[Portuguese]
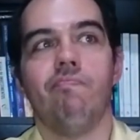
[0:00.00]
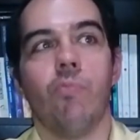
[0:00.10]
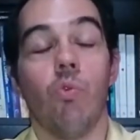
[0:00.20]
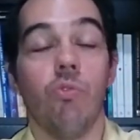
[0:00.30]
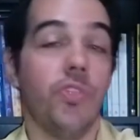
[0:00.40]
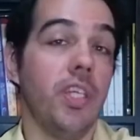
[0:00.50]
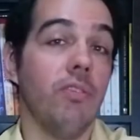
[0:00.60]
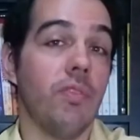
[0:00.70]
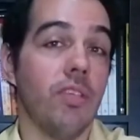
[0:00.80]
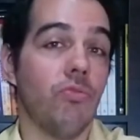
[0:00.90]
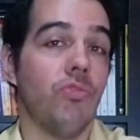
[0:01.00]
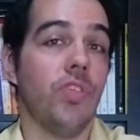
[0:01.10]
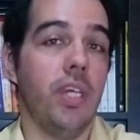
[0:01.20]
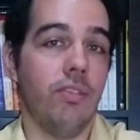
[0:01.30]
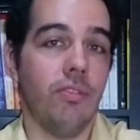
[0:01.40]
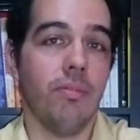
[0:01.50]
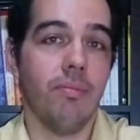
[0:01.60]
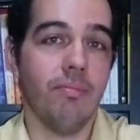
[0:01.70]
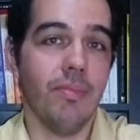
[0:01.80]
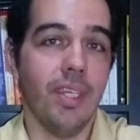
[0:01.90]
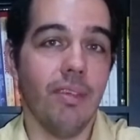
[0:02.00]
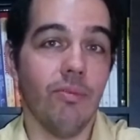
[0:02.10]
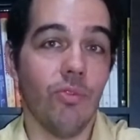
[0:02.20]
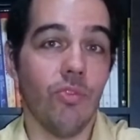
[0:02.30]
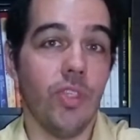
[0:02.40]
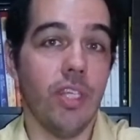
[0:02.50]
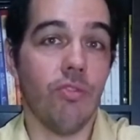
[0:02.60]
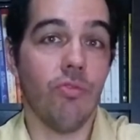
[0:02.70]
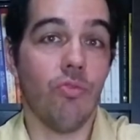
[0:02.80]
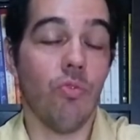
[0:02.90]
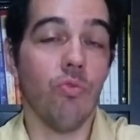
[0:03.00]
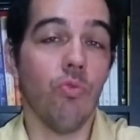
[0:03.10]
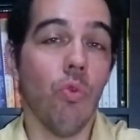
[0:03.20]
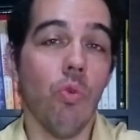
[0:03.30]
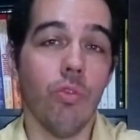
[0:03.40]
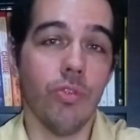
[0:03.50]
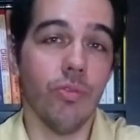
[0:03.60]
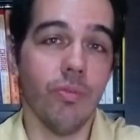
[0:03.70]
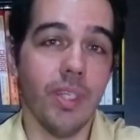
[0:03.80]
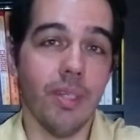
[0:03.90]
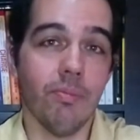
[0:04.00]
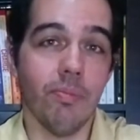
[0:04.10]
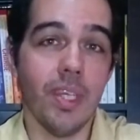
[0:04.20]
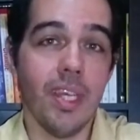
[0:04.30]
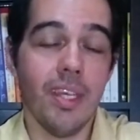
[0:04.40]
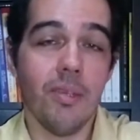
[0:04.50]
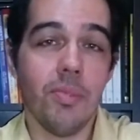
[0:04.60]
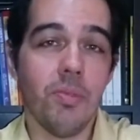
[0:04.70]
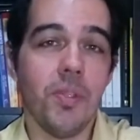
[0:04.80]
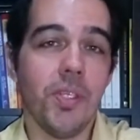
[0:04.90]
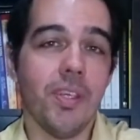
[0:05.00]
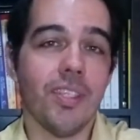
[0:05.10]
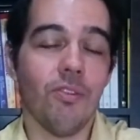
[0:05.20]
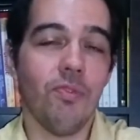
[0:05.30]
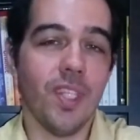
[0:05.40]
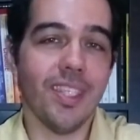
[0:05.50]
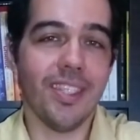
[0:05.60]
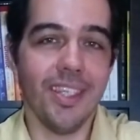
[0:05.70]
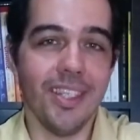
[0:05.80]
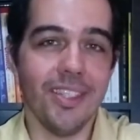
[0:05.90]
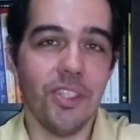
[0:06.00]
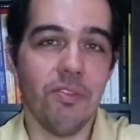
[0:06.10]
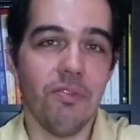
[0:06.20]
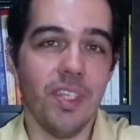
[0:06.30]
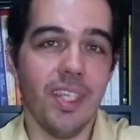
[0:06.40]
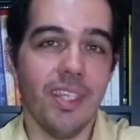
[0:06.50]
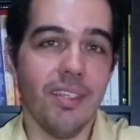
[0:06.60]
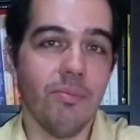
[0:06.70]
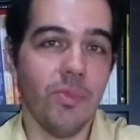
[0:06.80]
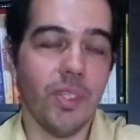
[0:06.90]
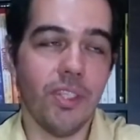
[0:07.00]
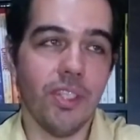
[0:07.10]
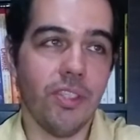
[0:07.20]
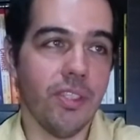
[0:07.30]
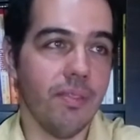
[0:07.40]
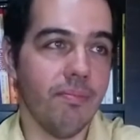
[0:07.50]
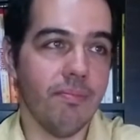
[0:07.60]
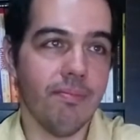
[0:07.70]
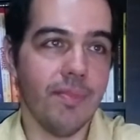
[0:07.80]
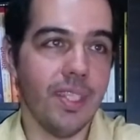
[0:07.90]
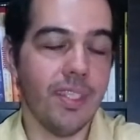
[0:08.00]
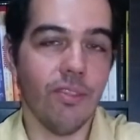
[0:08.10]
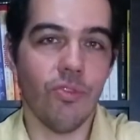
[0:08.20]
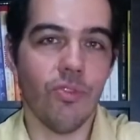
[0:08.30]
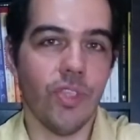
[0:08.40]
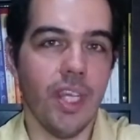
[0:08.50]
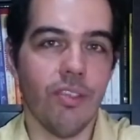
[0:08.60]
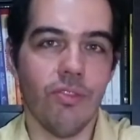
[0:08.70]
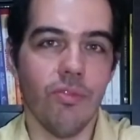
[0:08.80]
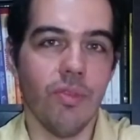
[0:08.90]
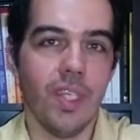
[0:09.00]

conseguindo ter sucesso, né? O sucesso estrondoso, né? Principalmente em questão financeira, a gente vê muita gente né, tendo sucesso,